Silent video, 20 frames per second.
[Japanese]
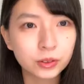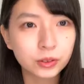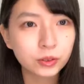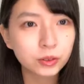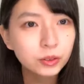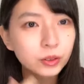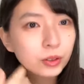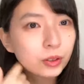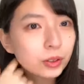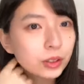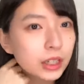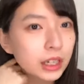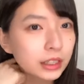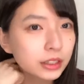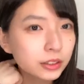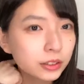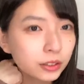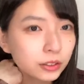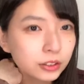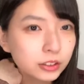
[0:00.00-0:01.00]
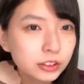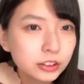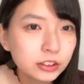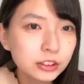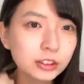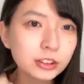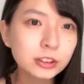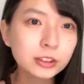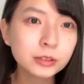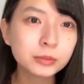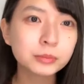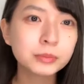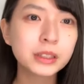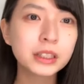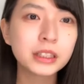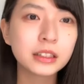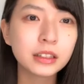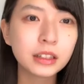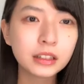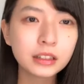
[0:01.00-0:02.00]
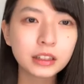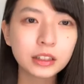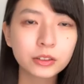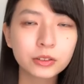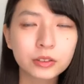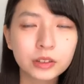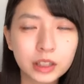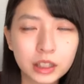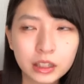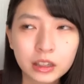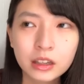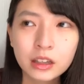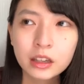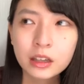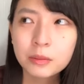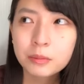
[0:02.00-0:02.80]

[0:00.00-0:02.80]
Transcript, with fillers: うこの楽曲まあなんだろうな